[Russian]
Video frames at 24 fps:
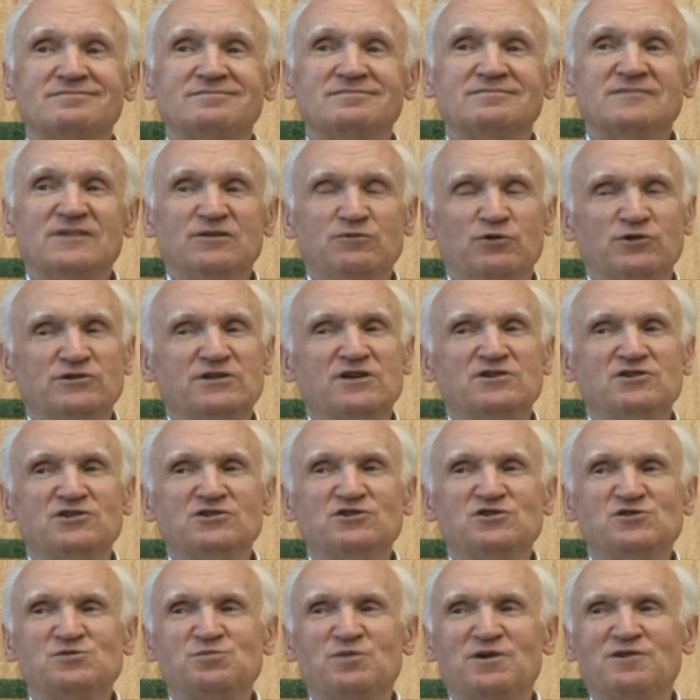И вот один
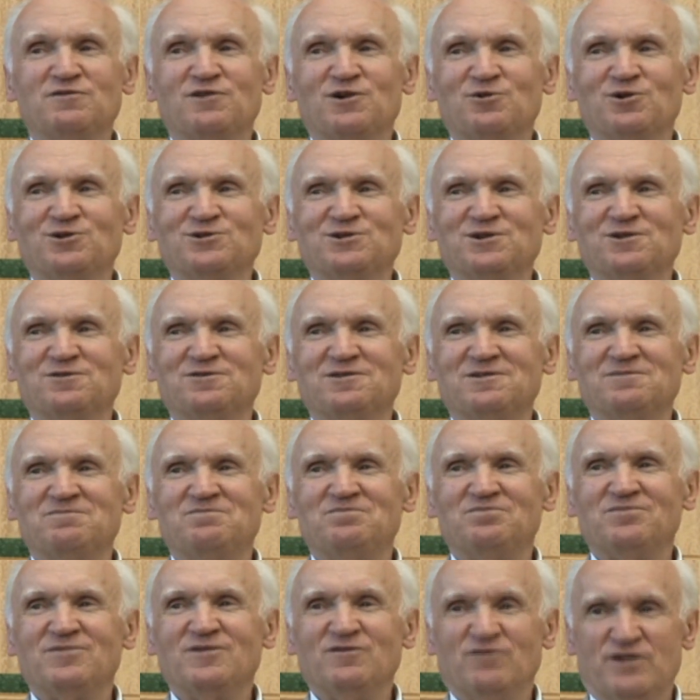из переворотов
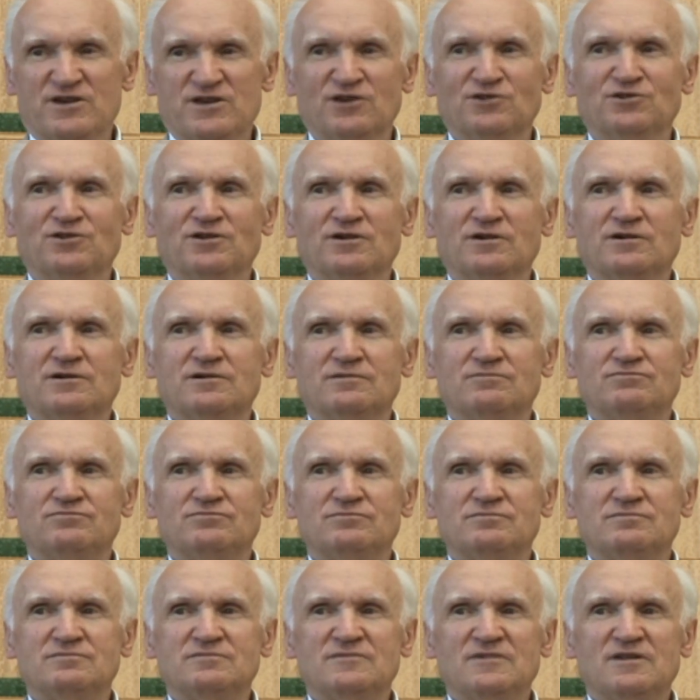военных.
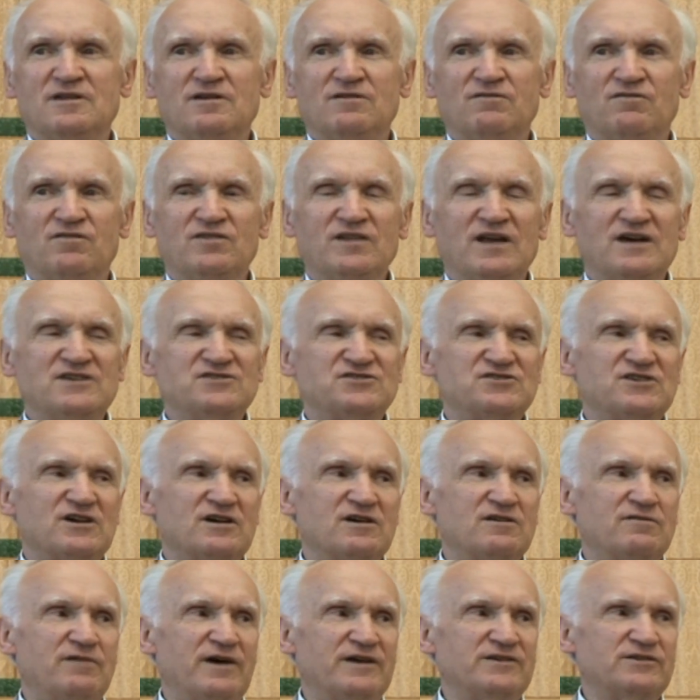Власть
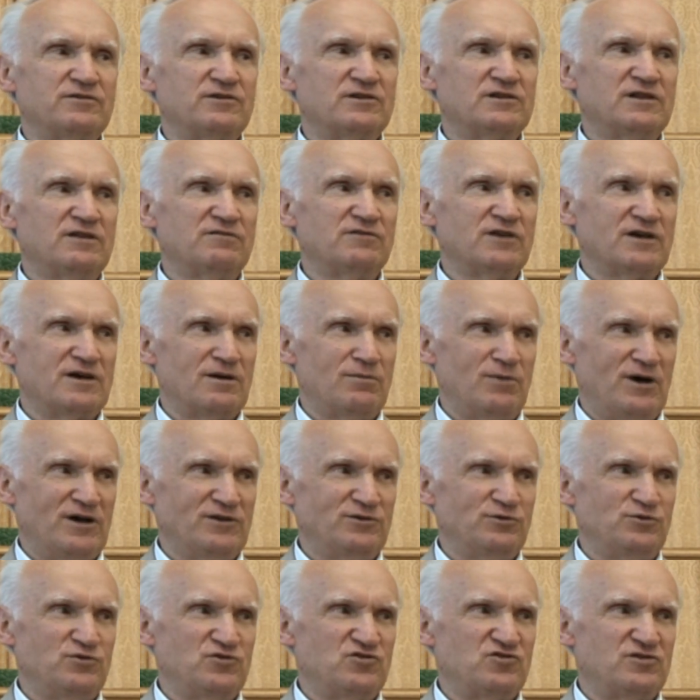захватывает
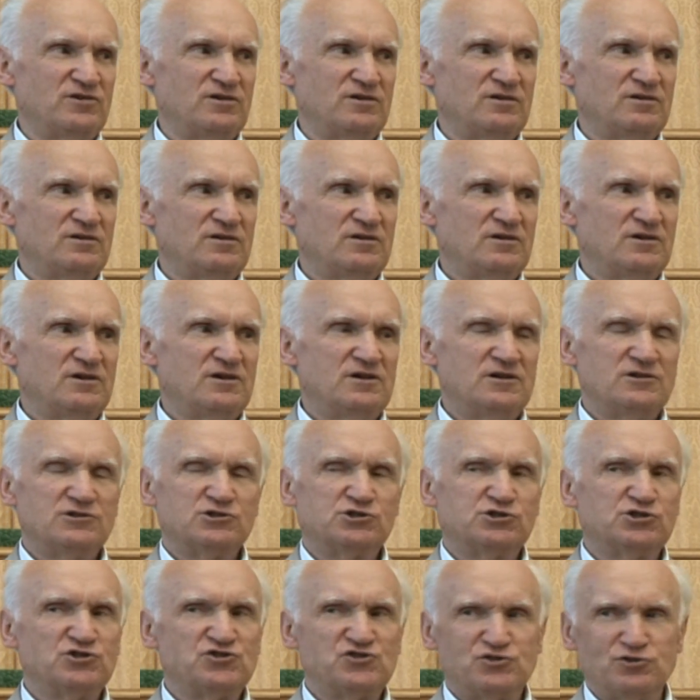главнокомандующий.
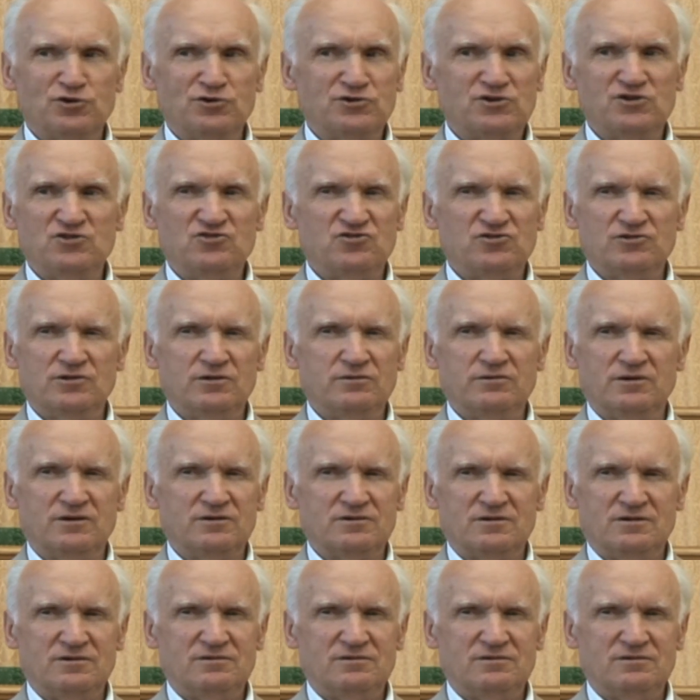Жестокий человек.